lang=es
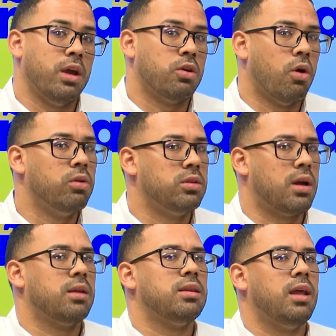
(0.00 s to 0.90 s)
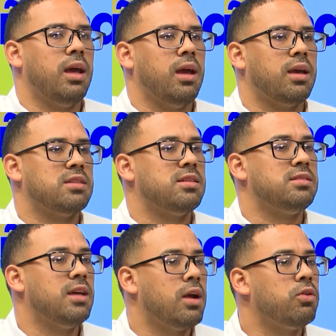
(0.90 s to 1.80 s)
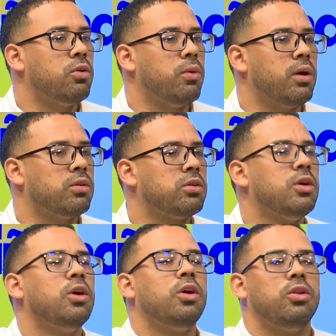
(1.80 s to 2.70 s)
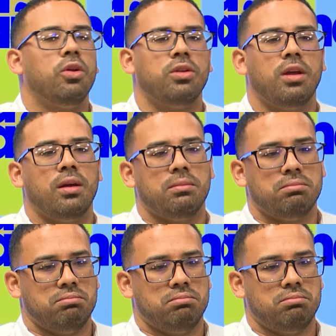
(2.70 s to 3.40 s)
contra de que se hicieran unos juegos donde